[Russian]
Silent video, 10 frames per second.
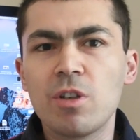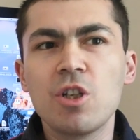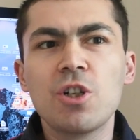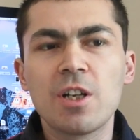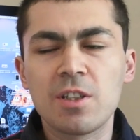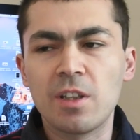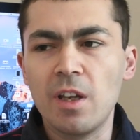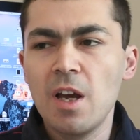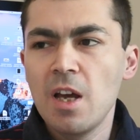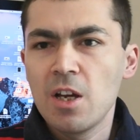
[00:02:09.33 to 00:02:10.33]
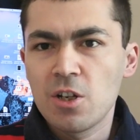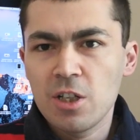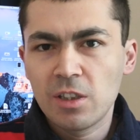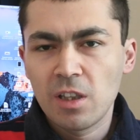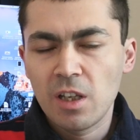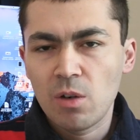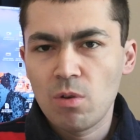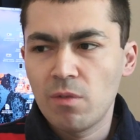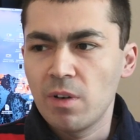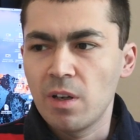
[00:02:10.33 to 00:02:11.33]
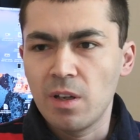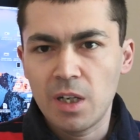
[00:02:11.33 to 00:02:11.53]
И жесты. Жесты на Huawei,